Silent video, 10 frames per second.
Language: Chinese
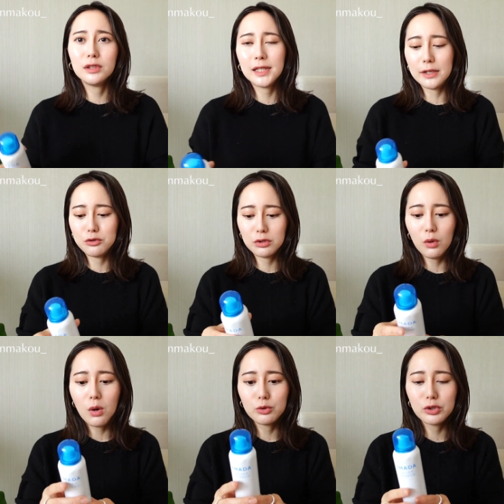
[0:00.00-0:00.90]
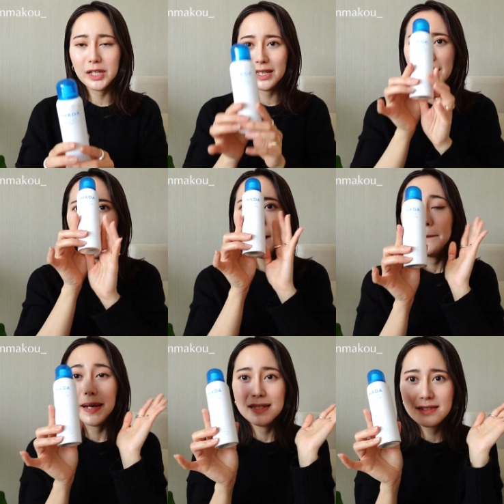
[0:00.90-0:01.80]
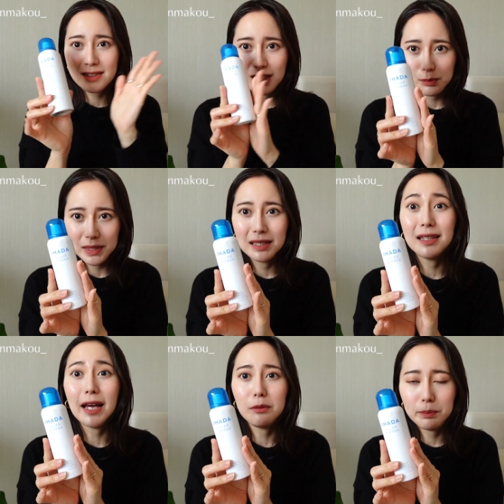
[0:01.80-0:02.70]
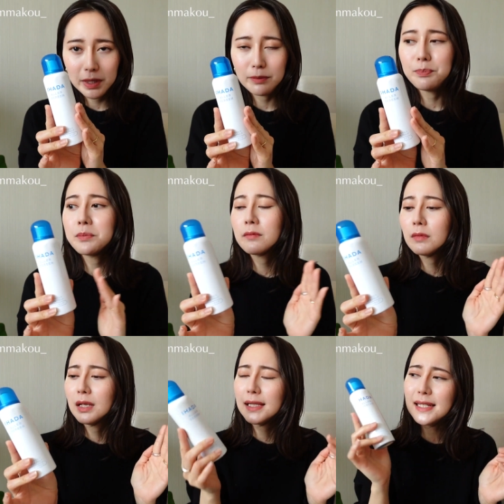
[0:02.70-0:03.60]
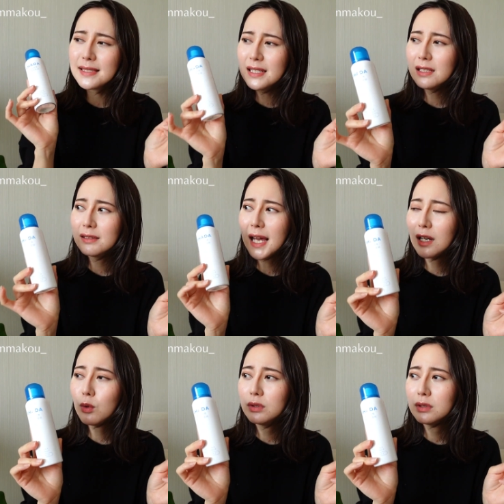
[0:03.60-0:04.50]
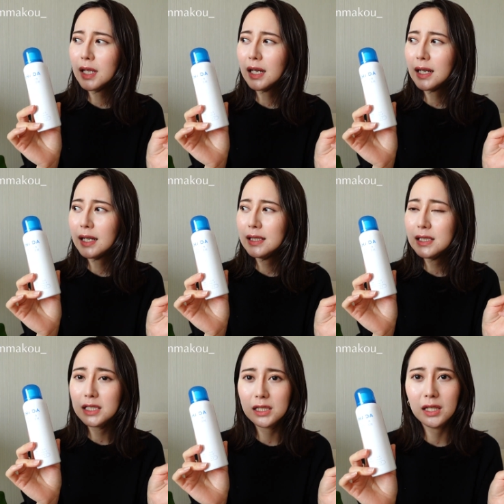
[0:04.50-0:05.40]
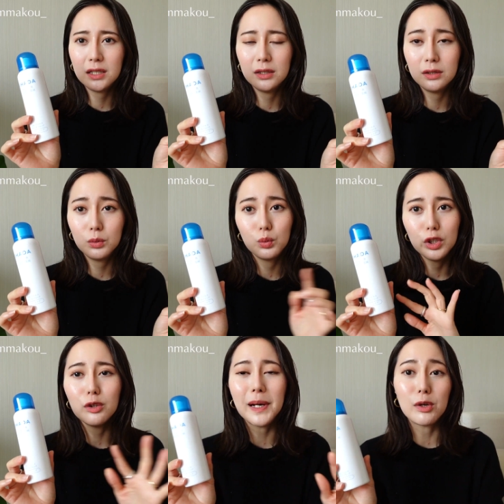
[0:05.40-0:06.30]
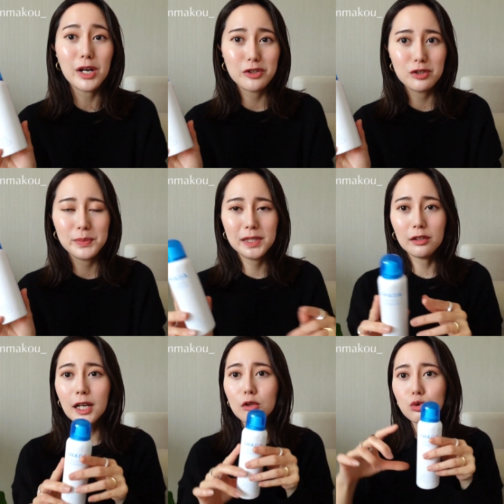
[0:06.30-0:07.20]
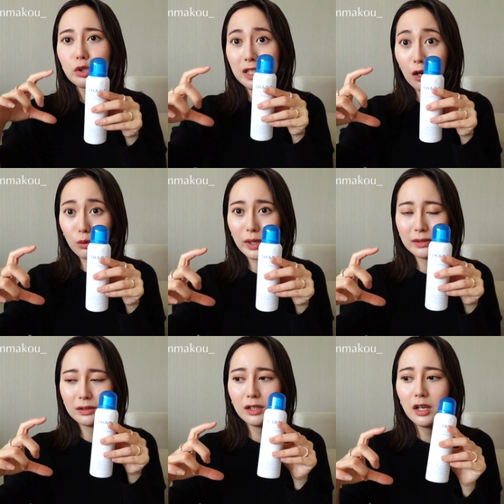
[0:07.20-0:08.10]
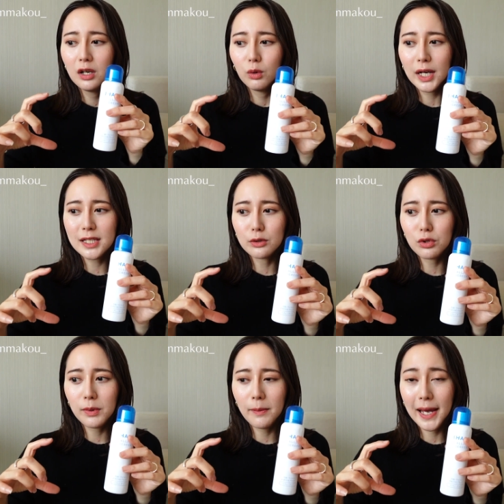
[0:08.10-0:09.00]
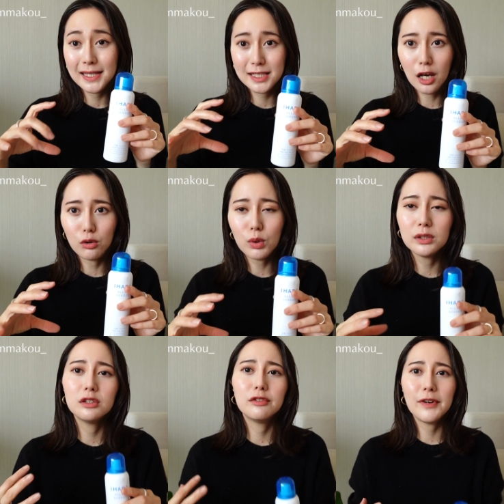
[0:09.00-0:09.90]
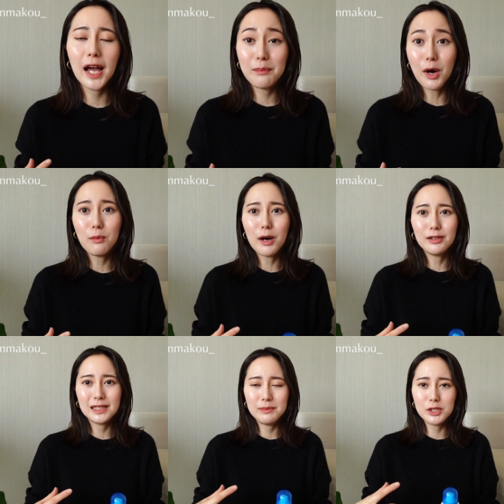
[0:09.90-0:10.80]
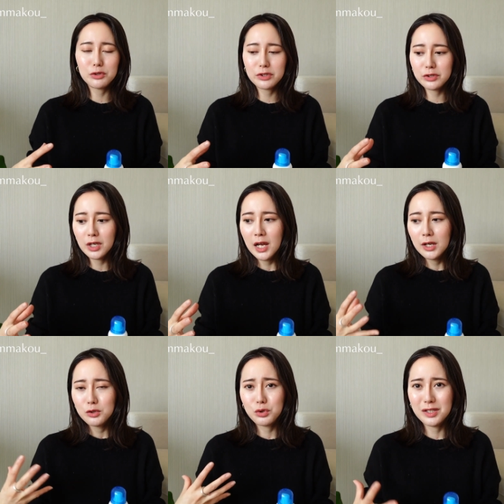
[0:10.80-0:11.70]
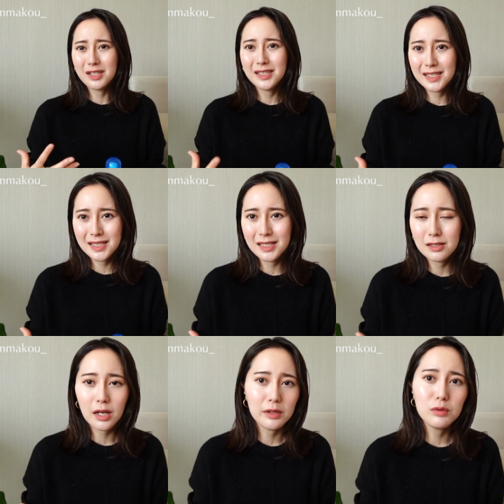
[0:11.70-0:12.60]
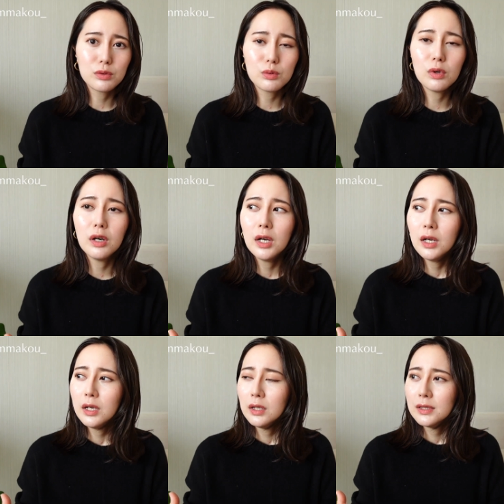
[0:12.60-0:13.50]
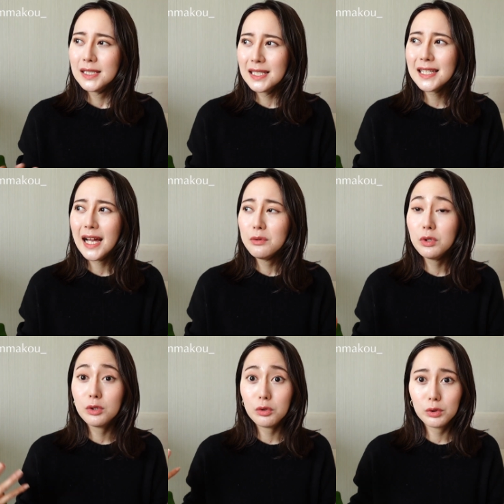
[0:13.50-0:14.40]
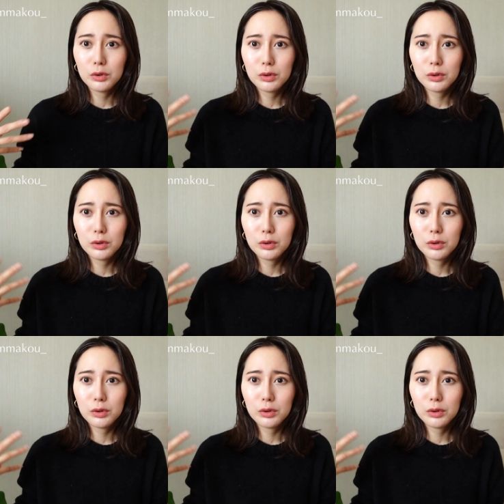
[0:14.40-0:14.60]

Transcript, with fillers: 的感觉的话，我就可以买这一瓶来喷。它这个大罐的大概一千五六百块日币，然后它有做小罐的，我还想说帮我买小罐的呢，放在包包里面，就是随身携带。因为如果接下来因为